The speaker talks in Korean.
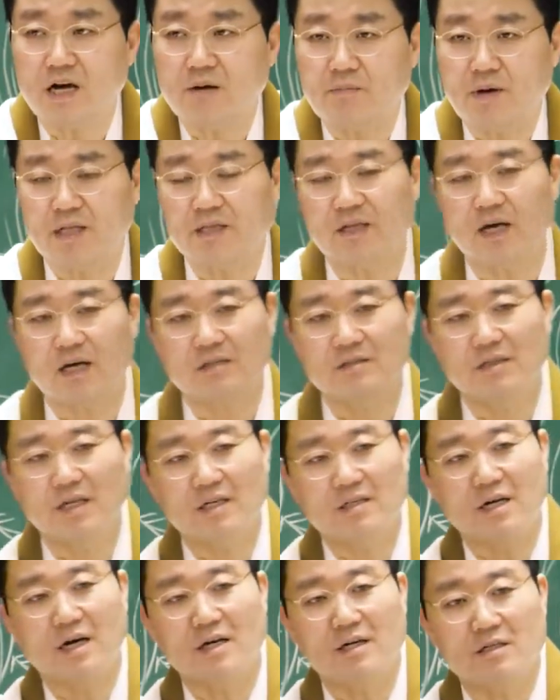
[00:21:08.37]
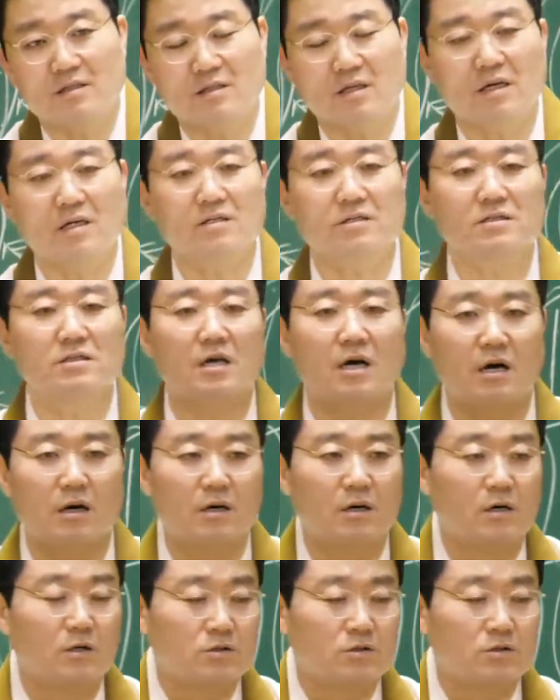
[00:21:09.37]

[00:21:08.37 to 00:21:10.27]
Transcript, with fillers: 만나는 대상이 어떻게 쓰냐.